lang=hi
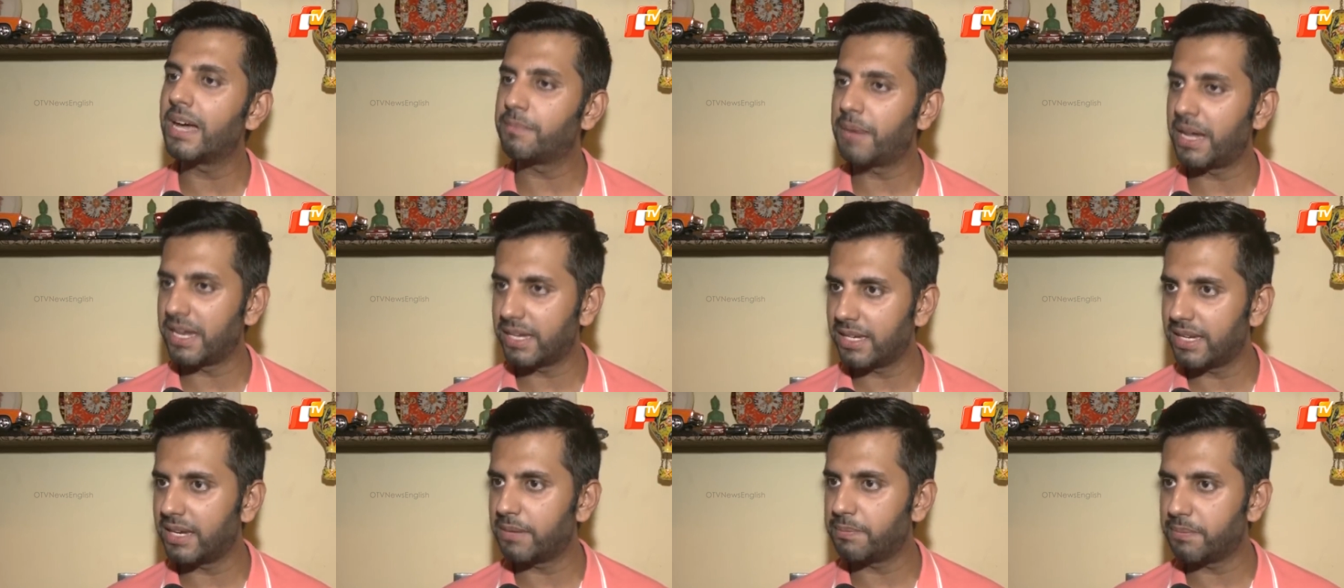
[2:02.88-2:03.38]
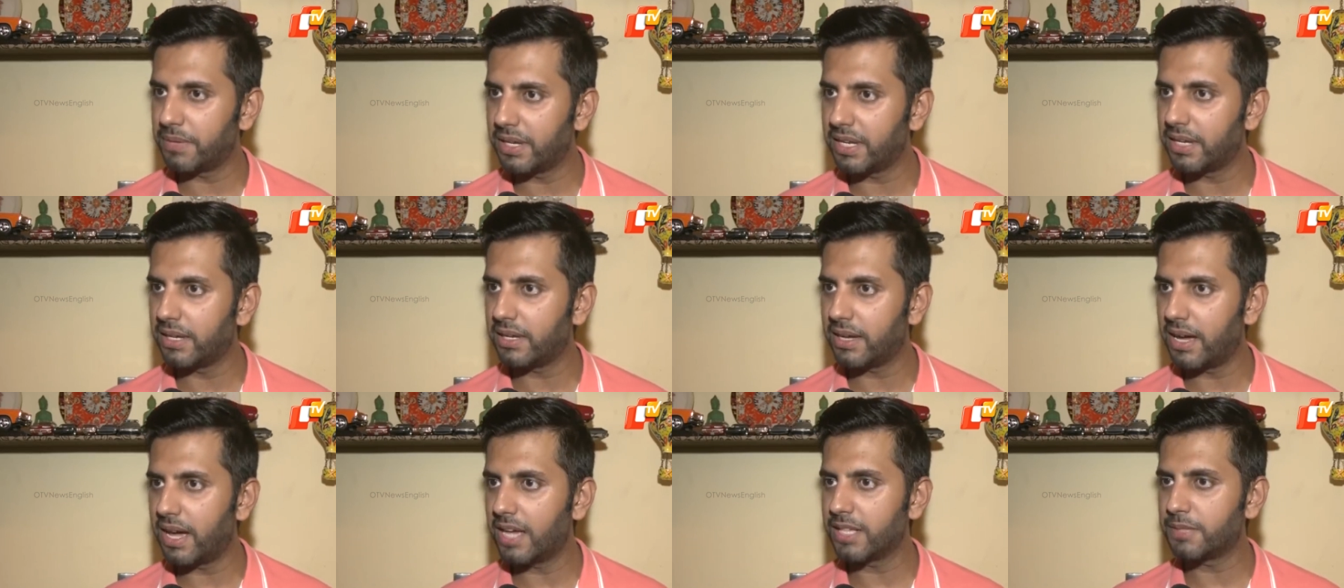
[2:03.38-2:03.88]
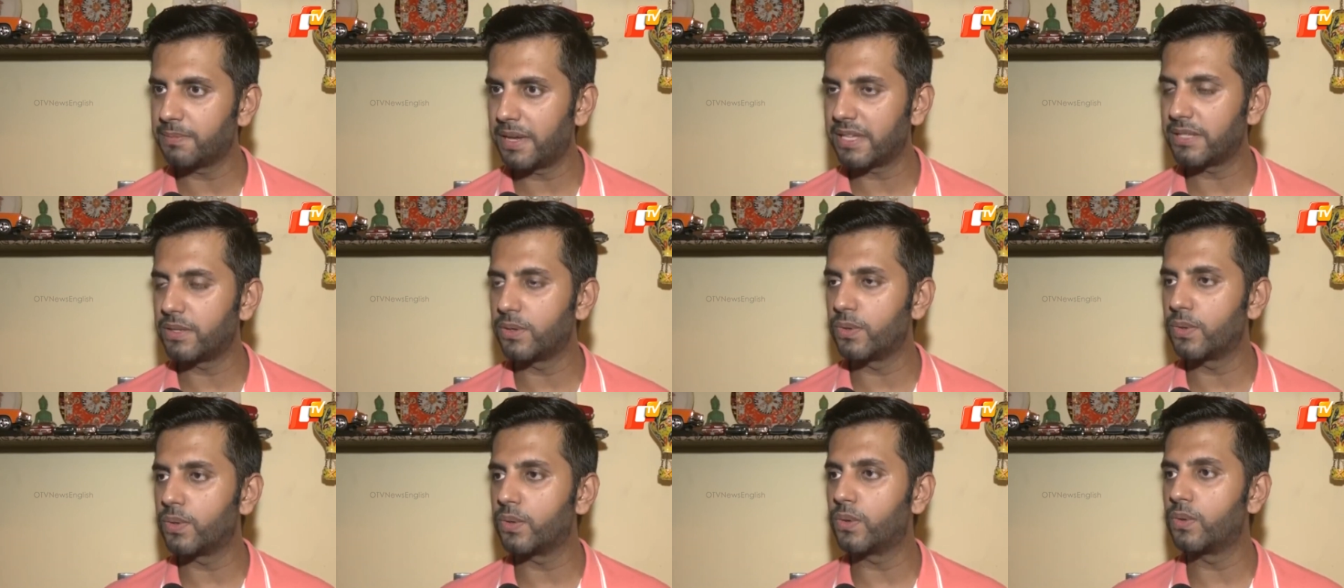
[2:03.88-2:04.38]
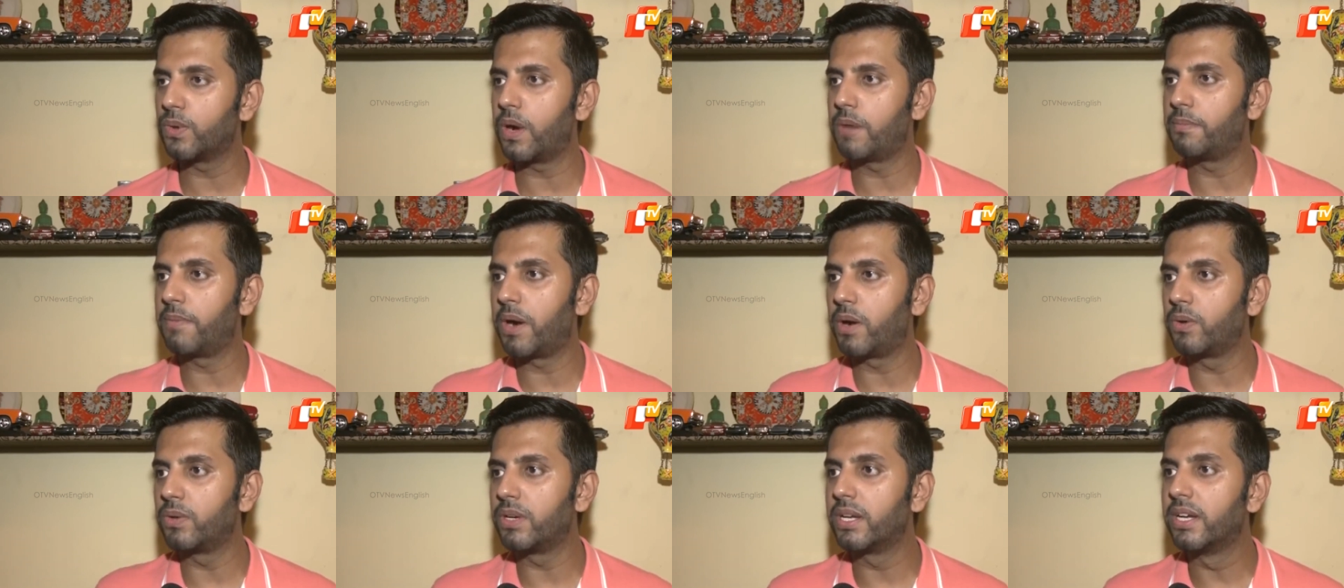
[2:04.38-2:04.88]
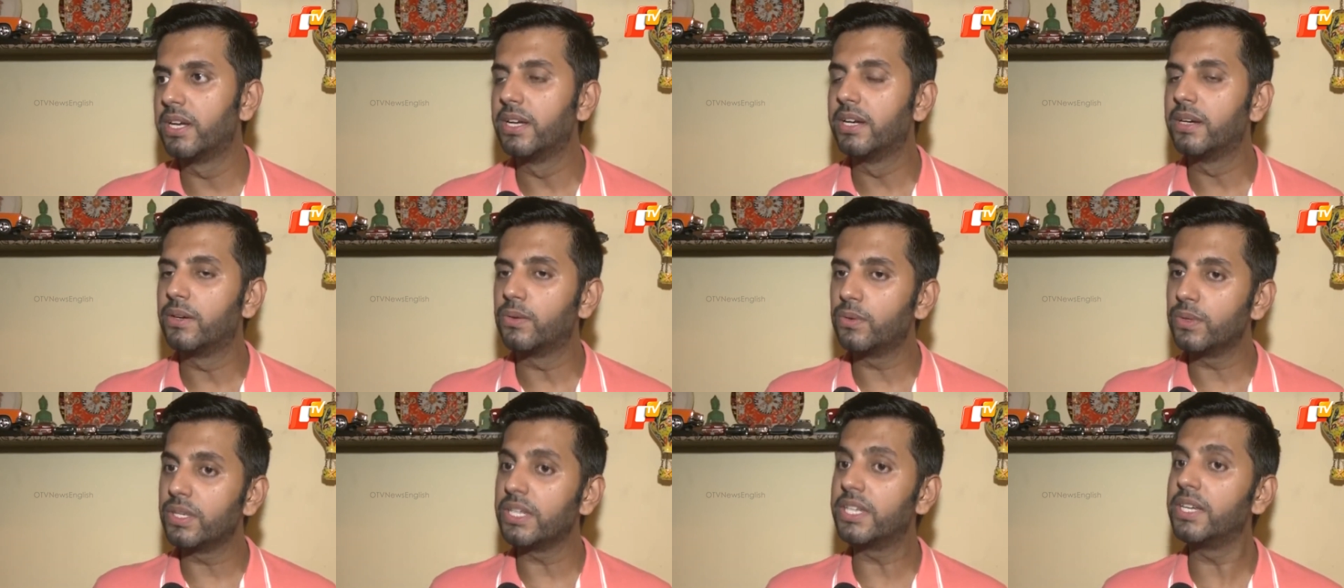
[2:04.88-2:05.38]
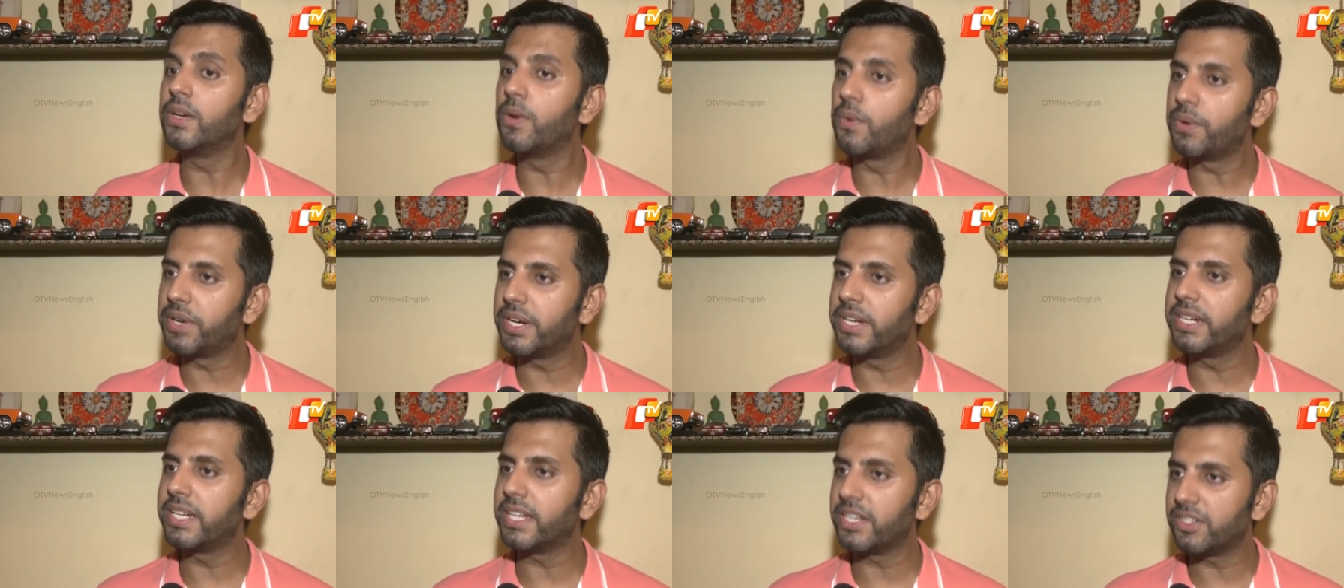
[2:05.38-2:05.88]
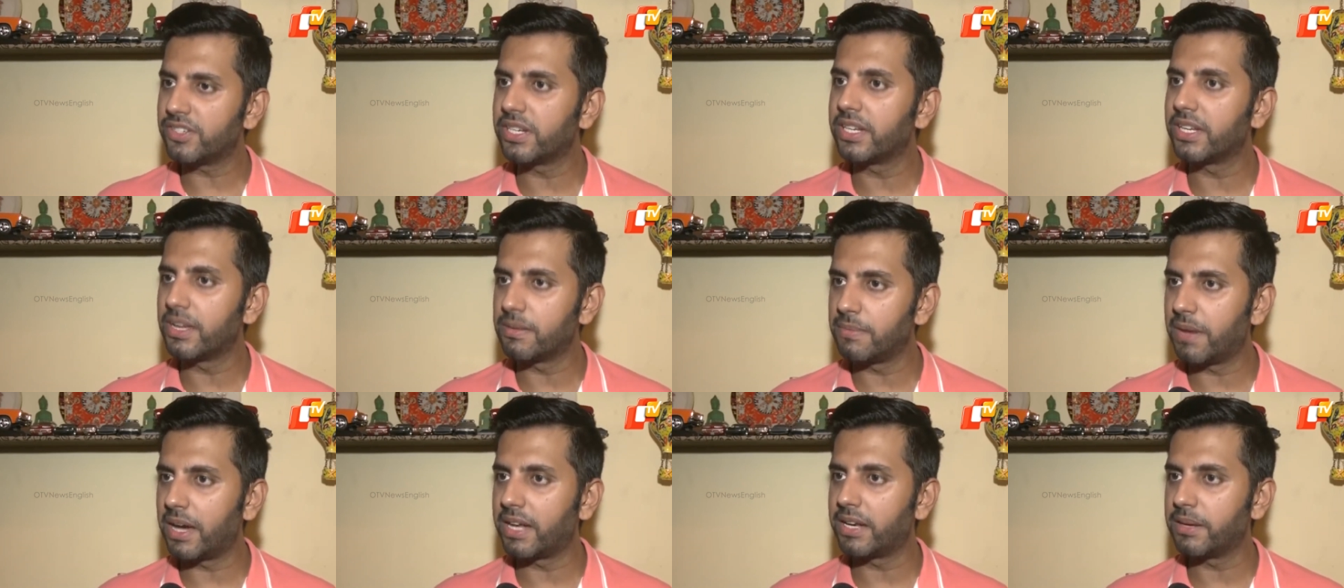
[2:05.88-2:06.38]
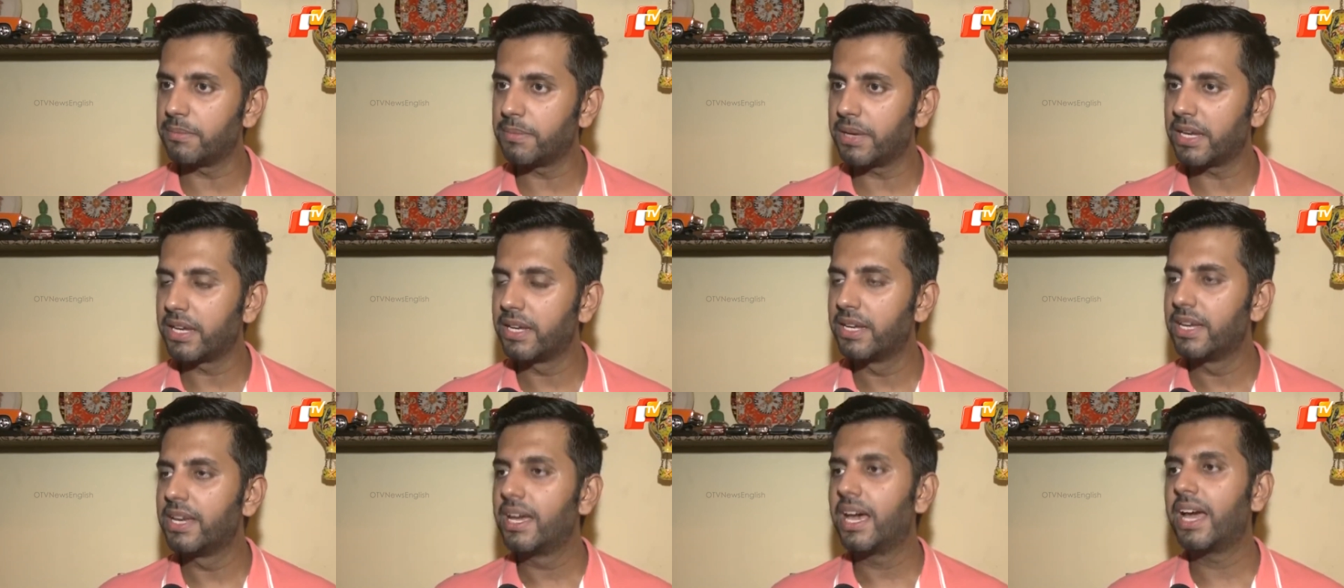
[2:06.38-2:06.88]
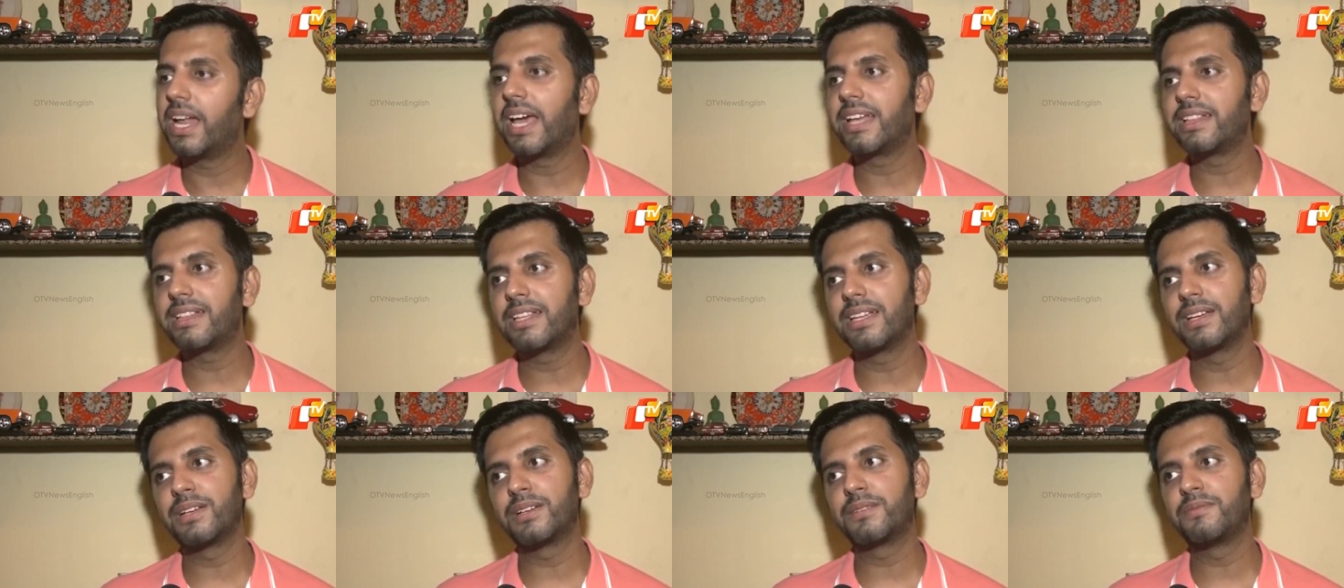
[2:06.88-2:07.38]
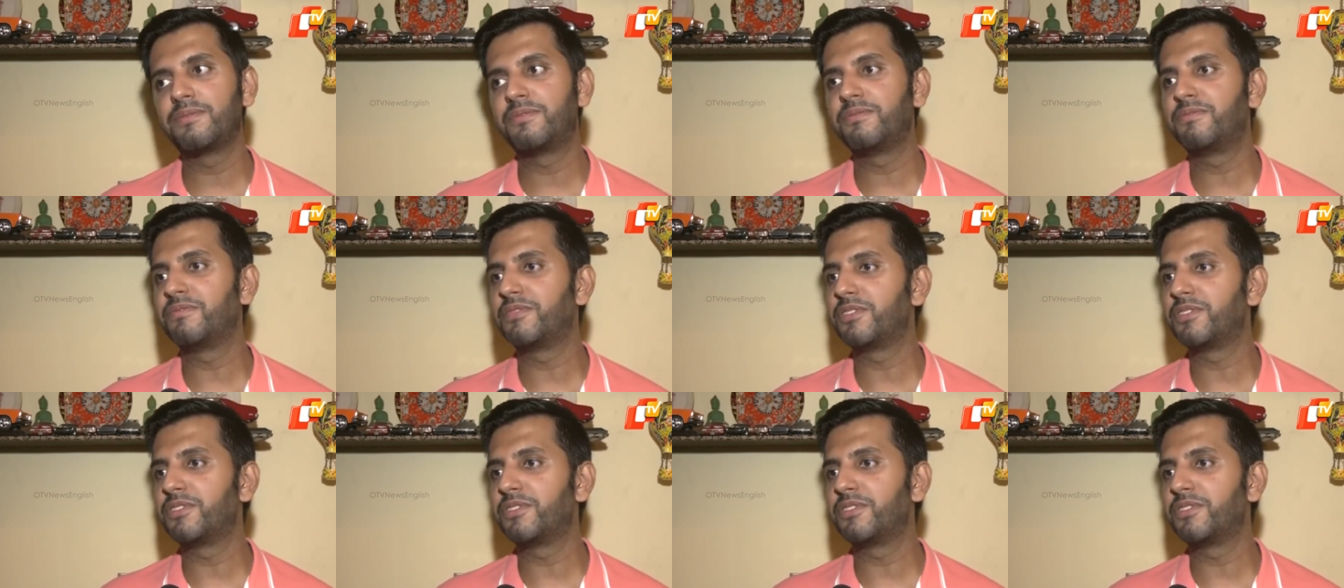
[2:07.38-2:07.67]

बता पाएंगे अपने आसपास लोगों को अबाउट उनकी ओरिएंटेशन के बारे में एंड आई थिंक